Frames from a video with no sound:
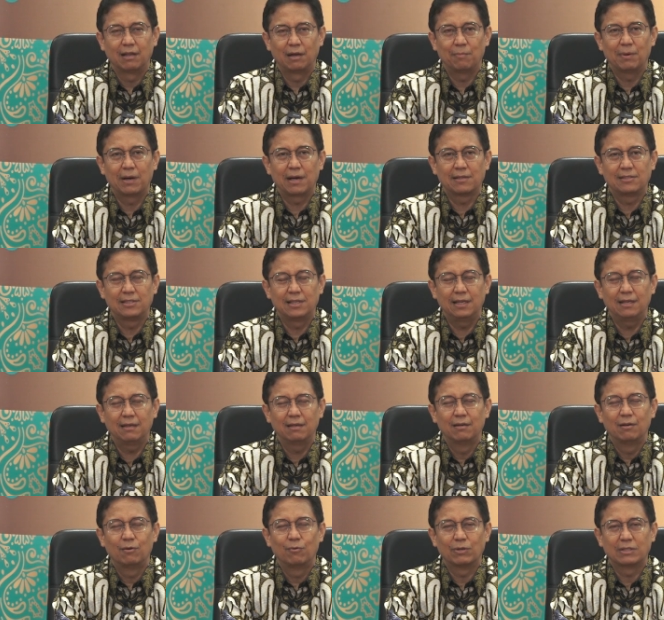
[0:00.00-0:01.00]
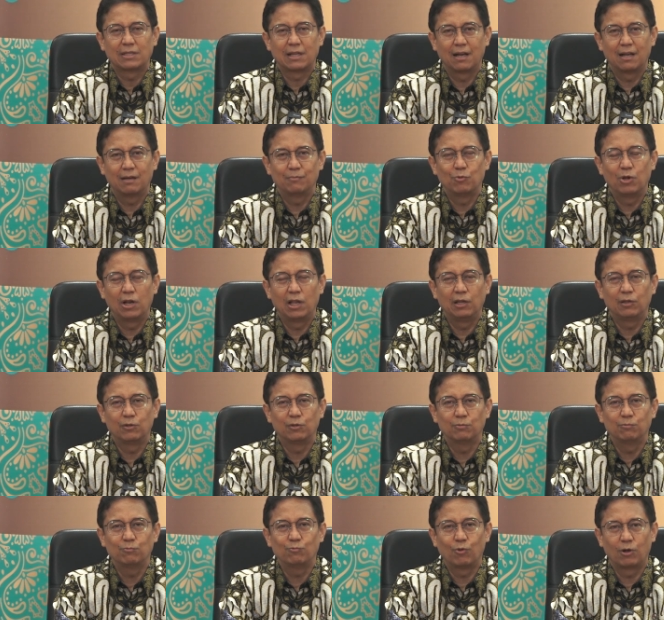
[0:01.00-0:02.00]
Terima kasih.
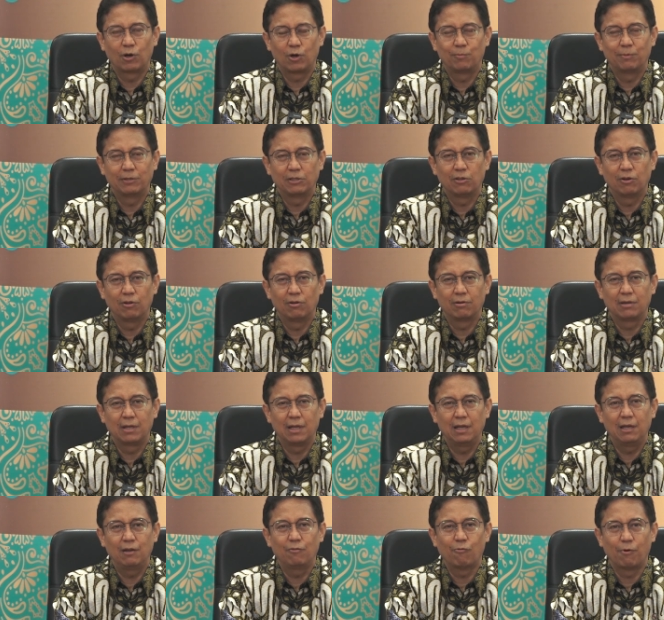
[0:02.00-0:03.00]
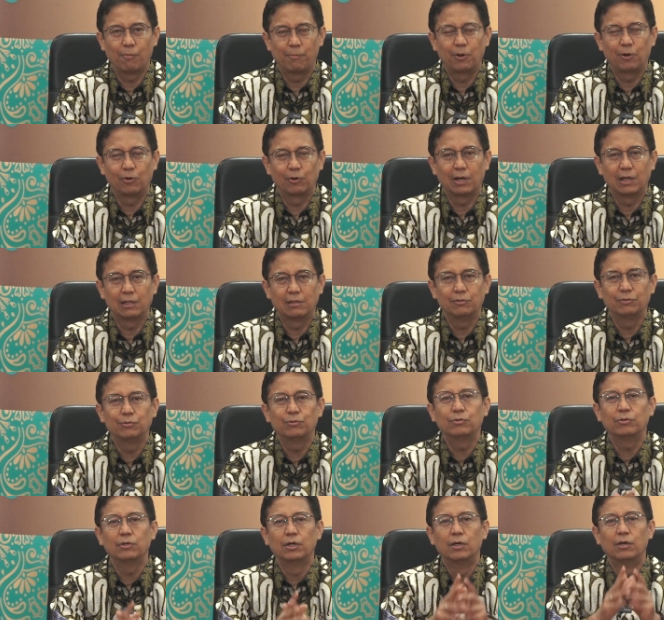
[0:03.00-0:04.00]
Wassalamualaikum warahmatullahi
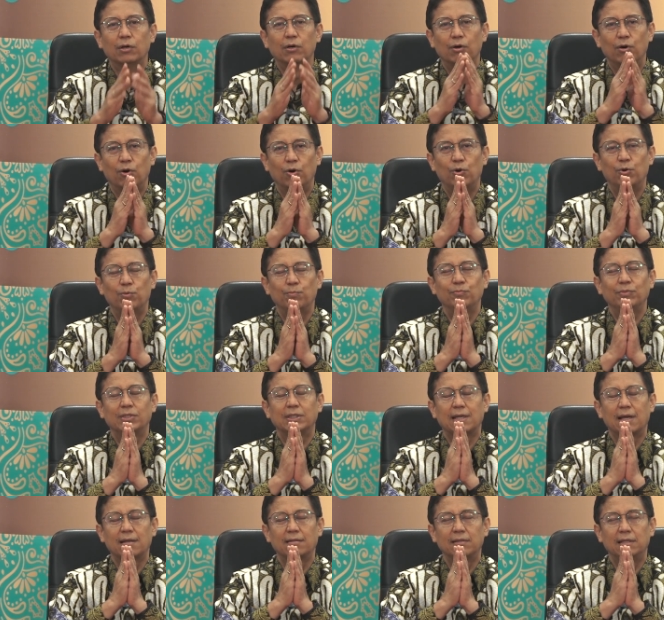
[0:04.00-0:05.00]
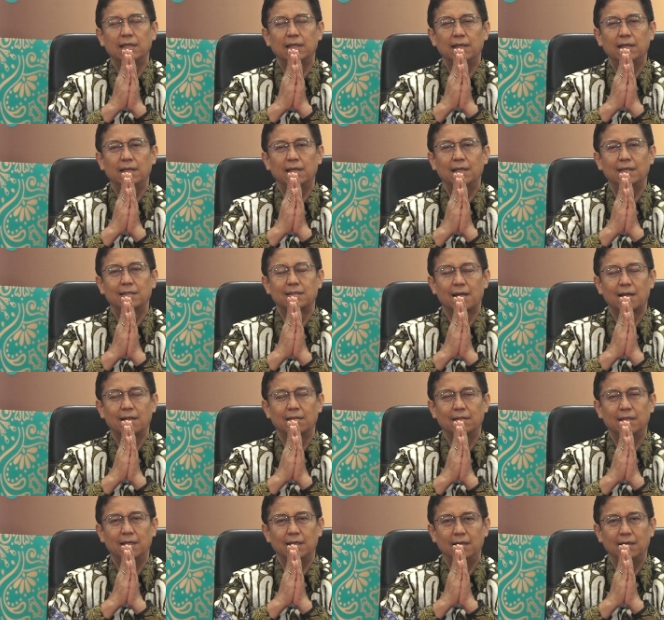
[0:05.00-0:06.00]
wabarakatuh. Om Santi
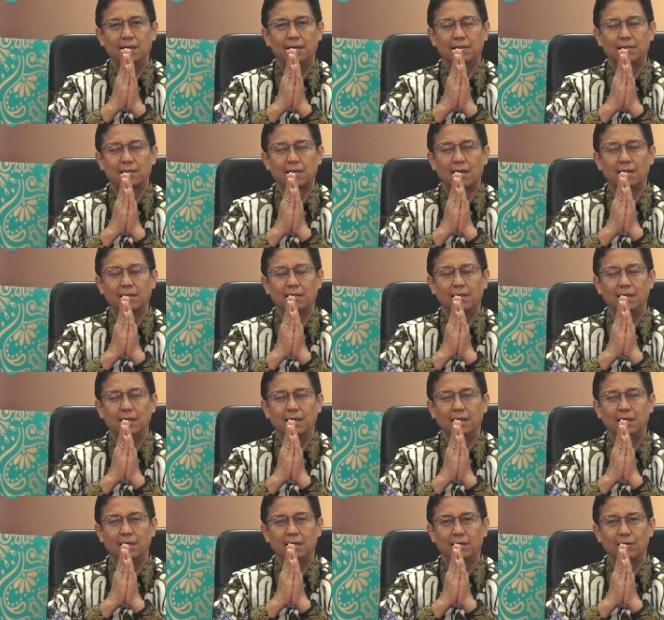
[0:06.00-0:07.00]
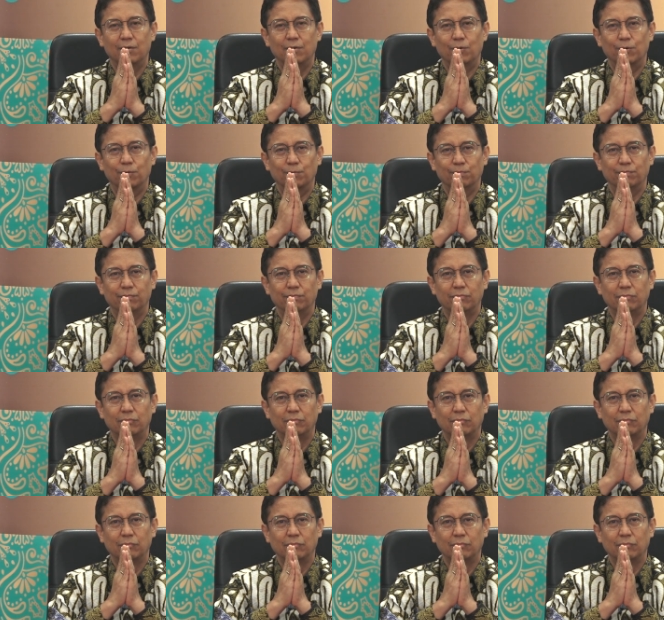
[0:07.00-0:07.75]
Santi Santi Om.